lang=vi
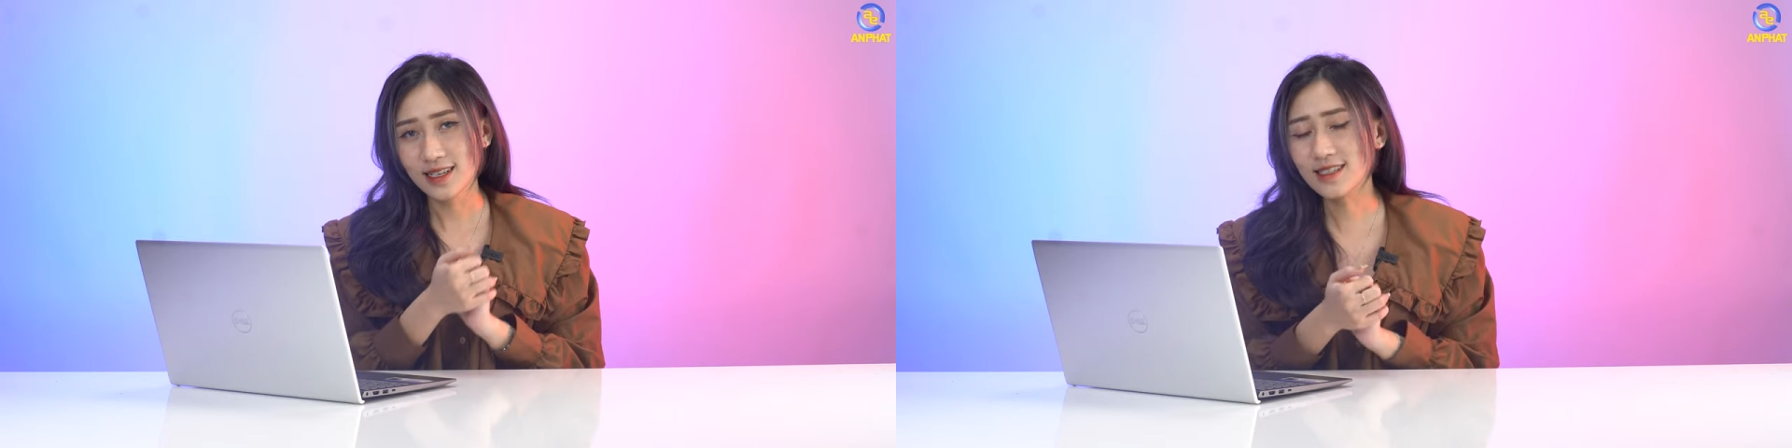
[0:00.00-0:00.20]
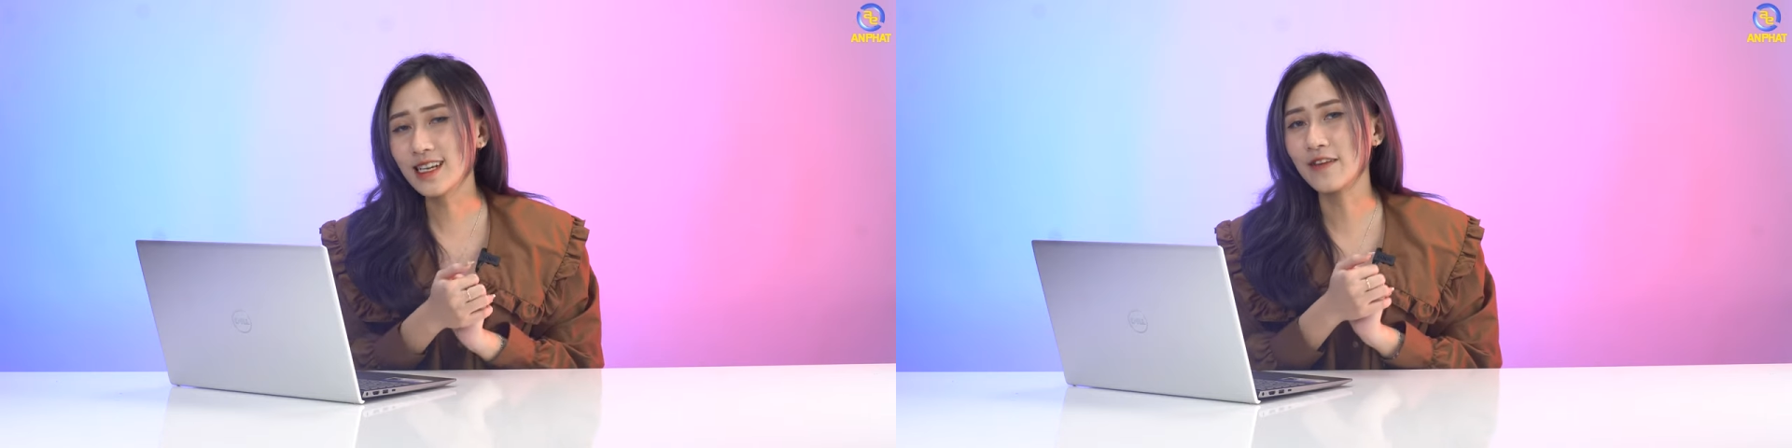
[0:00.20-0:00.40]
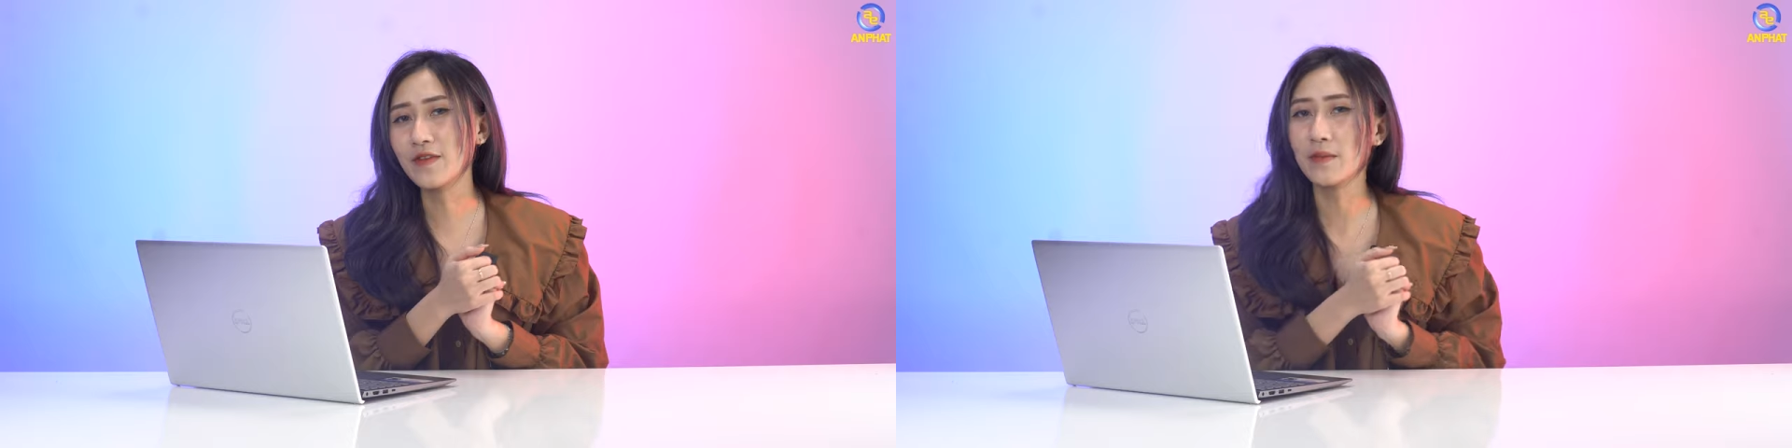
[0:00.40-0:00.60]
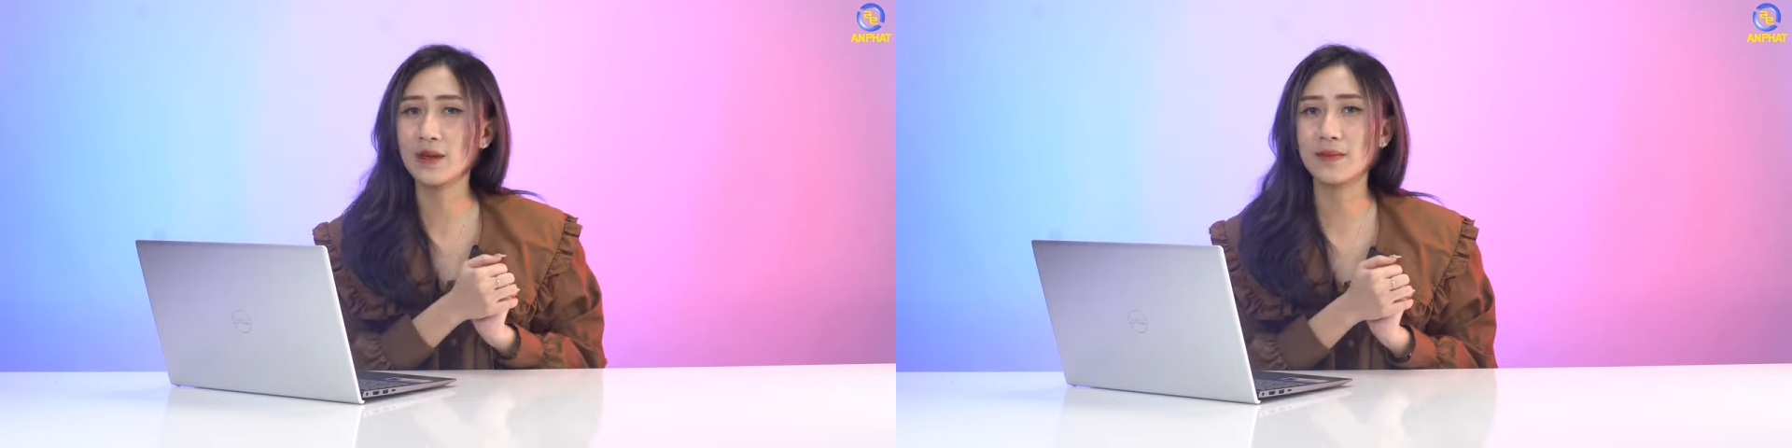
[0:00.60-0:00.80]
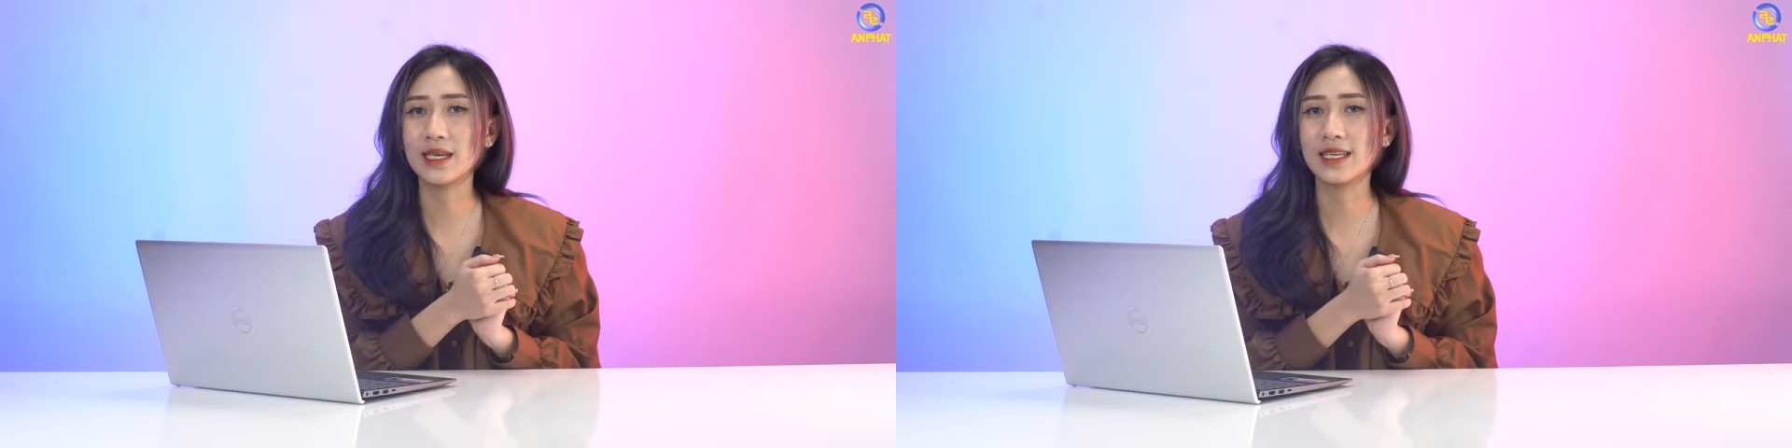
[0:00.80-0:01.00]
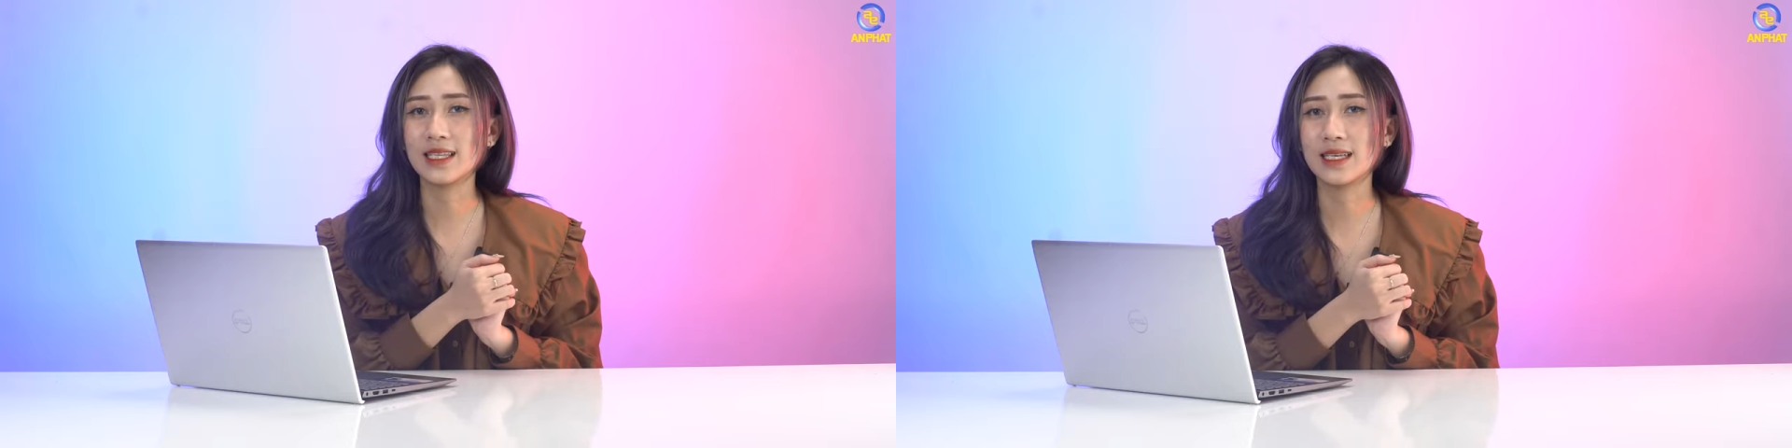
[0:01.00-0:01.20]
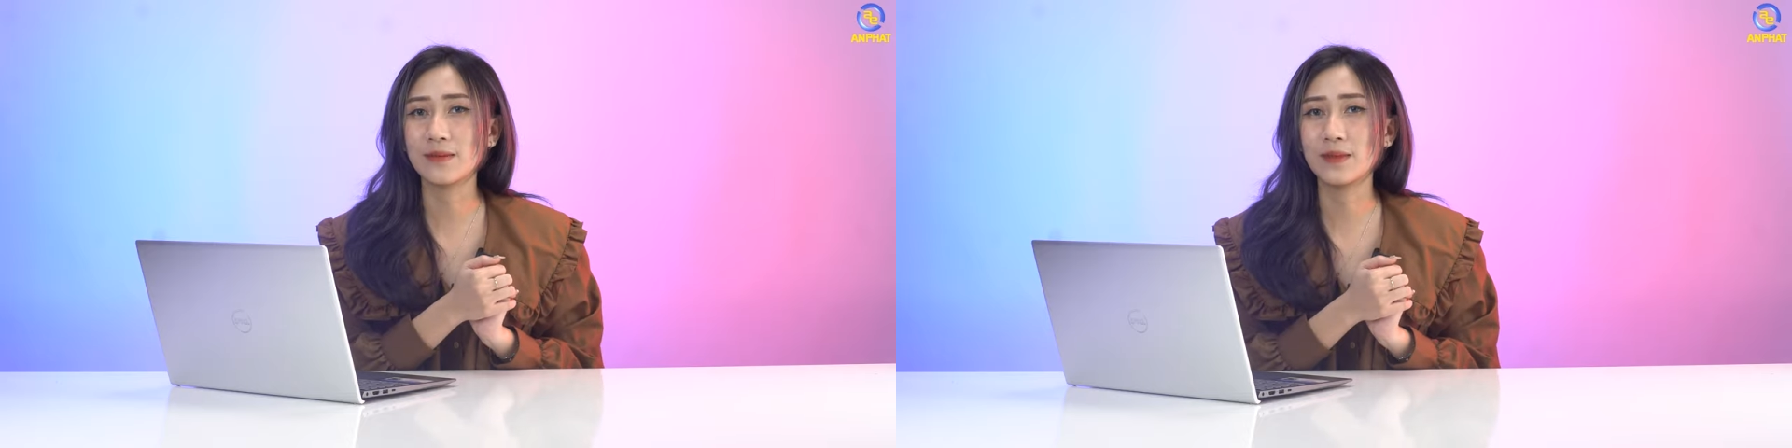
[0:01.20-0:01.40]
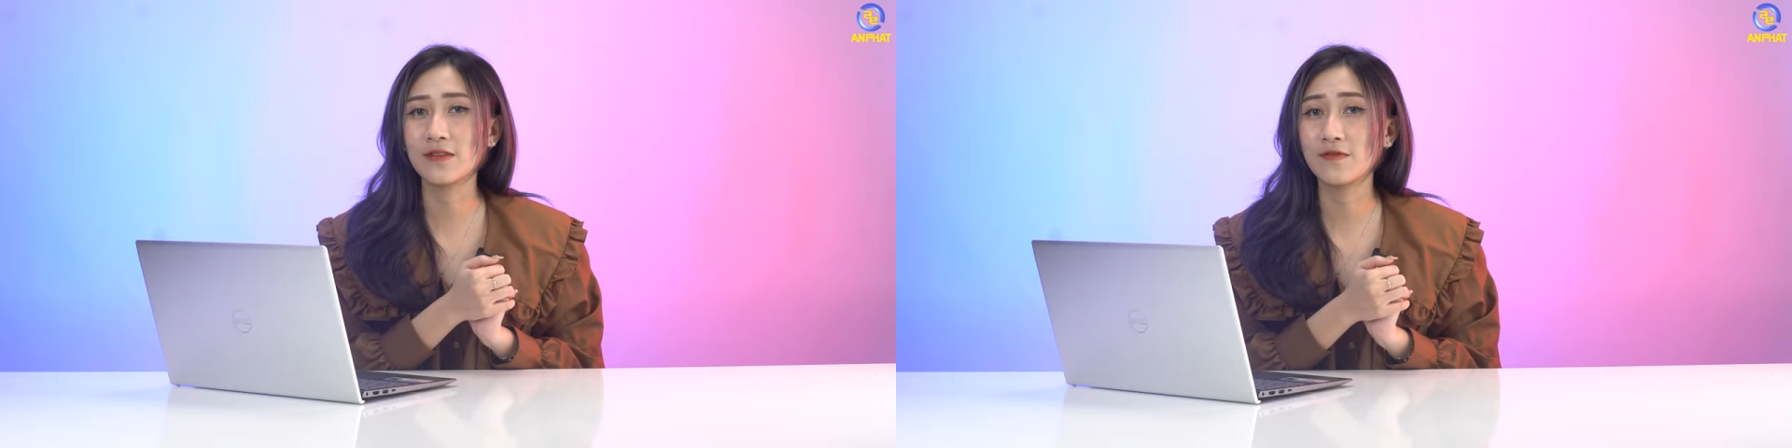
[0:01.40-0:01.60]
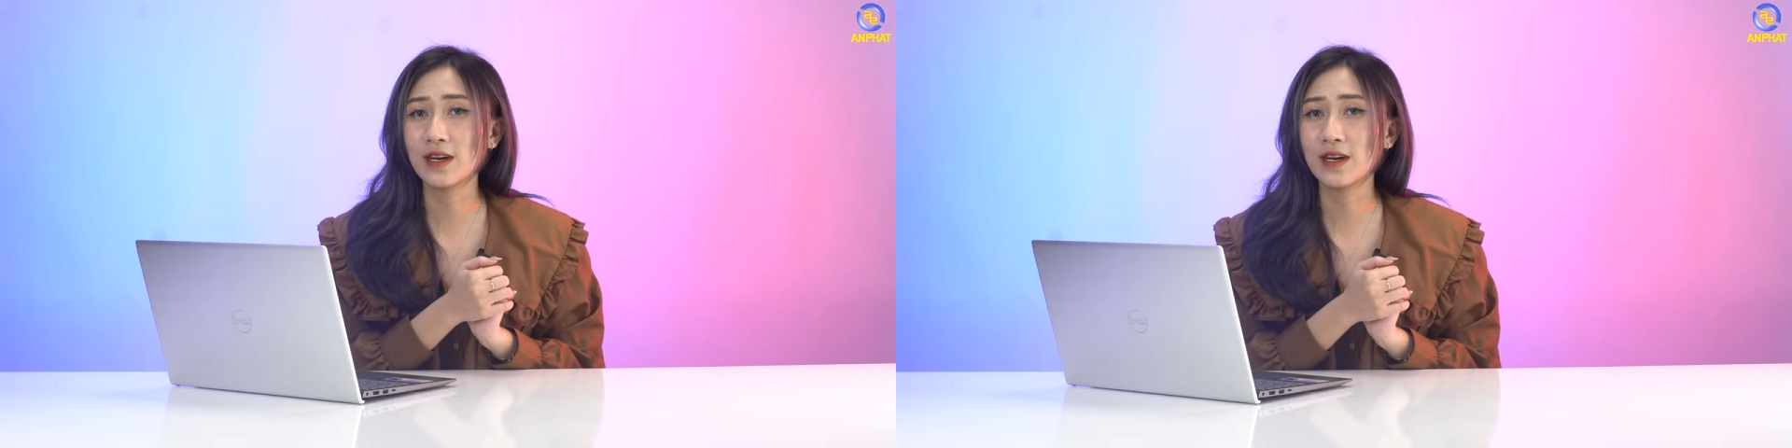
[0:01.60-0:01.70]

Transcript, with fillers: Chắc chắn và bền bỉ thì mình